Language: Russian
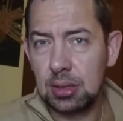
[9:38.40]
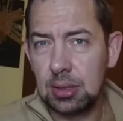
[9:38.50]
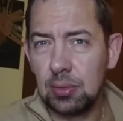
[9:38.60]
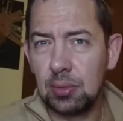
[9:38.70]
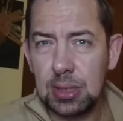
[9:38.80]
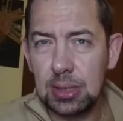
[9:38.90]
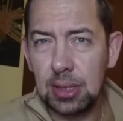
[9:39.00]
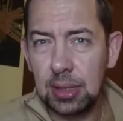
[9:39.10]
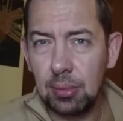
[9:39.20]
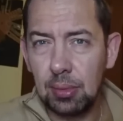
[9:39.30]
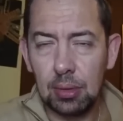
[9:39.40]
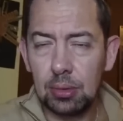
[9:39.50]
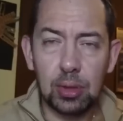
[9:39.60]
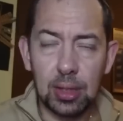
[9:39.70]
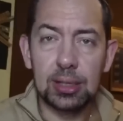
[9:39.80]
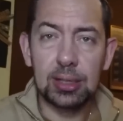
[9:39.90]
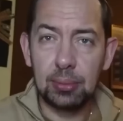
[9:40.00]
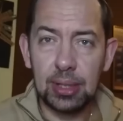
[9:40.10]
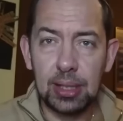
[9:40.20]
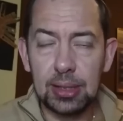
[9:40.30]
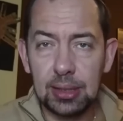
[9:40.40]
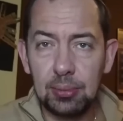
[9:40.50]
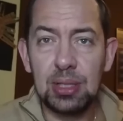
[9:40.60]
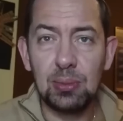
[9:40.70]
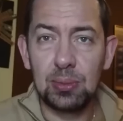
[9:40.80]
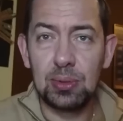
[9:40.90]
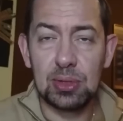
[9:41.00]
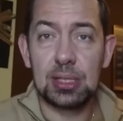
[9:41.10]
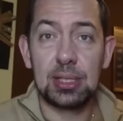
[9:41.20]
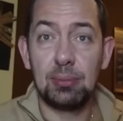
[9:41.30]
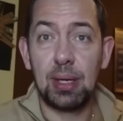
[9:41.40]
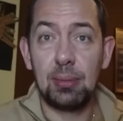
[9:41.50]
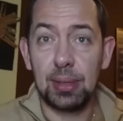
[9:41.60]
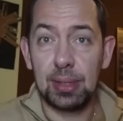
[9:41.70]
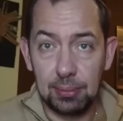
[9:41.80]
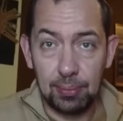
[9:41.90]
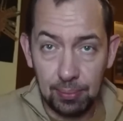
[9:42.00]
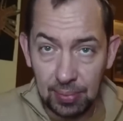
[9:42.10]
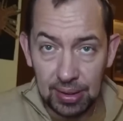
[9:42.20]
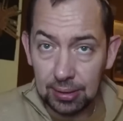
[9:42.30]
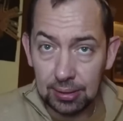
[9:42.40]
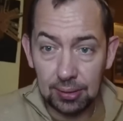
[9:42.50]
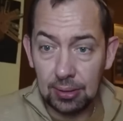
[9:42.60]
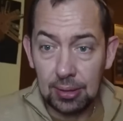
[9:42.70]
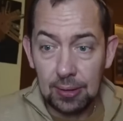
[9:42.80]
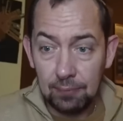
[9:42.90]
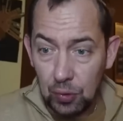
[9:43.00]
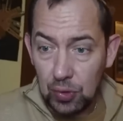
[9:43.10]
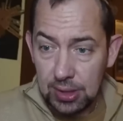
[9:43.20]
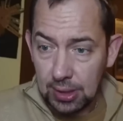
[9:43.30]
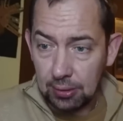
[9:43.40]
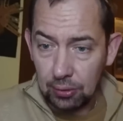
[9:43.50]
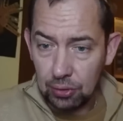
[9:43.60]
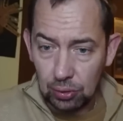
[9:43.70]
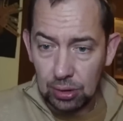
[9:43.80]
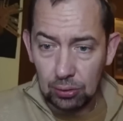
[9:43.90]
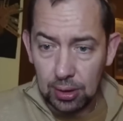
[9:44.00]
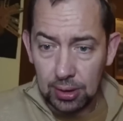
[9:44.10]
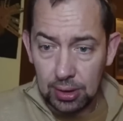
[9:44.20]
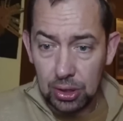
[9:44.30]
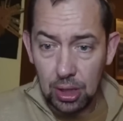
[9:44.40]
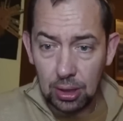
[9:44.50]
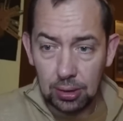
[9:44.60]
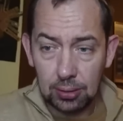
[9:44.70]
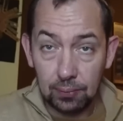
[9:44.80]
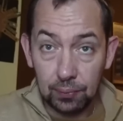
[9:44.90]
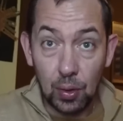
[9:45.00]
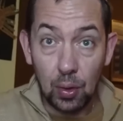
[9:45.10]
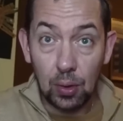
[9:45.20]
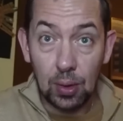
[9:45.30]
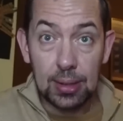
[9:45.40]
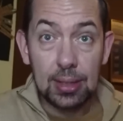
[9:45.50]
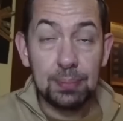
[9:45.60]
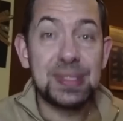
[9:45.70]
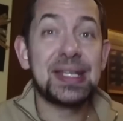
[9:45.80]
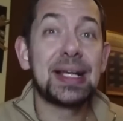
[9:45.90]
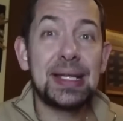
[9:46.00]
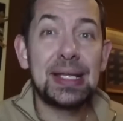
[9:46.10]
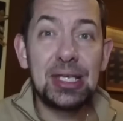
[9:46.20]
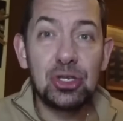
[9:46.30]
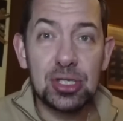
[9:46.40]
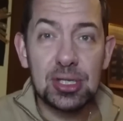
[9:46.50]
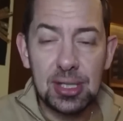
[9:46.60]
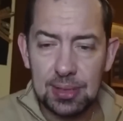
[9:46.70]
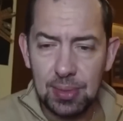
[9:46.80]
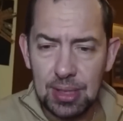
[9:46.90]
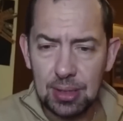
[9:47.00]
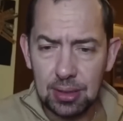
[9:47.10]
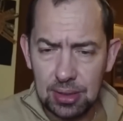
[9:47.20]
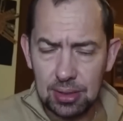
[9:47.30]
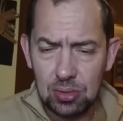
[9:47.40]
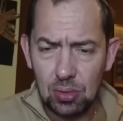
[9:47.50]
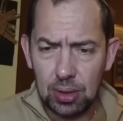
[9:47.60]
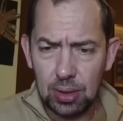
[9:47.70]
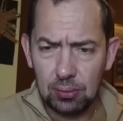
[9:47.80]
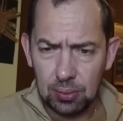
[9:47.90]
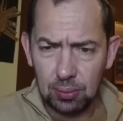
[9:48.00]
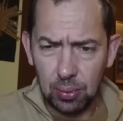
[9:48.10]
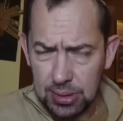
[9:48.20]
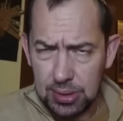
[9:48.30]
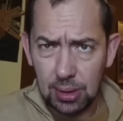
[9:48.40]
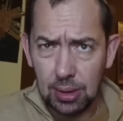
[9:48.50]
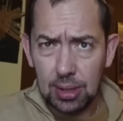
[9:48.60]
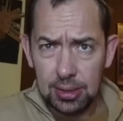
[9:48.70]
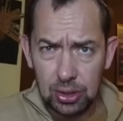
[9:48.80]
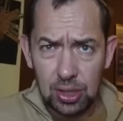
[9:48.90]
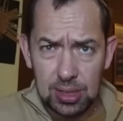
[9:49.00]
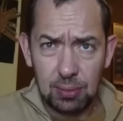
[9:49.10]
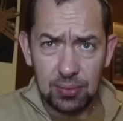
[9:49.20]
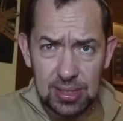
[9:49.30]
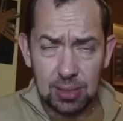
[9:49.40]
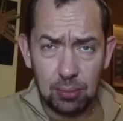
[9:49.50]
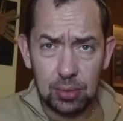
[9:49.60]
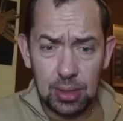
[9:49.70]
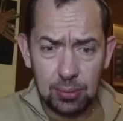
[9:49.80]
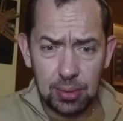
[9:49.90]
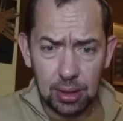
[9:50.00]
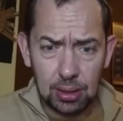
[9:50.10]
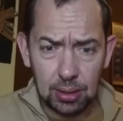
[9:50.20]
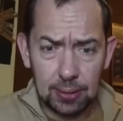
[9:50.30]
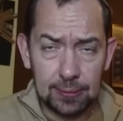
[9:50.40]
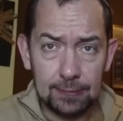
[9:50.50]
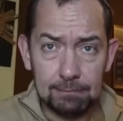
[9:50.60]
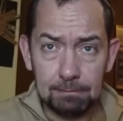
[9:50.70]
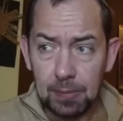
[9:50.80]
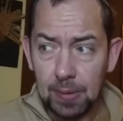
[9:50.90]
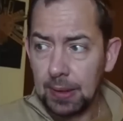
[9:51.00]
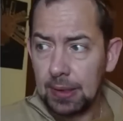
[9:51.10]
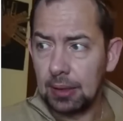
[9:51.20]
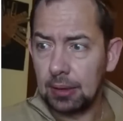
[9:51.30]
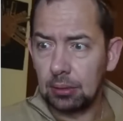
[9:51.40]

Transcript: 93, э, только одна бригада это минимум 93 БМП, это понятно. То есть я говорю, что это только начало, но психологически изменилась история. Вот просто сейчас мы все наблюдаем, как а, а,